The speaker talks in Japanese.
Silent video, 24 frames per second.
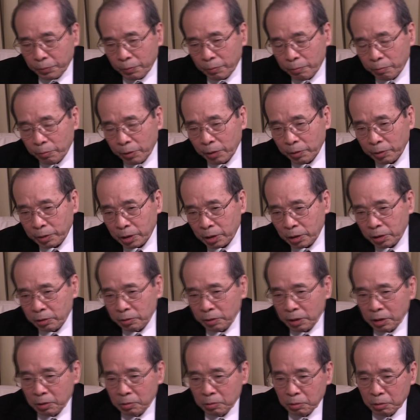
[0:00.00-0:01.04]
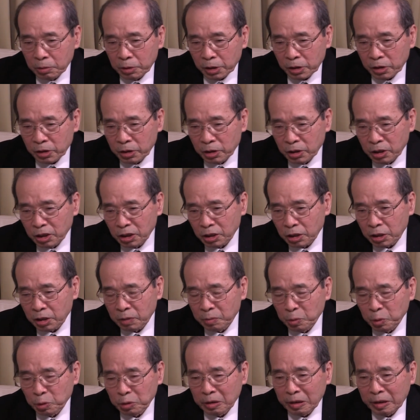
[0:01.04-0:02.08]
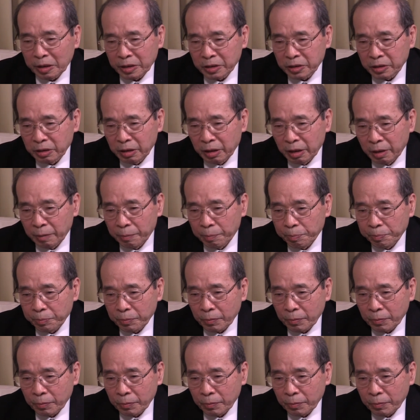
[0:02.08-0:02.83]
まあ私はあの歴史認識問題はですね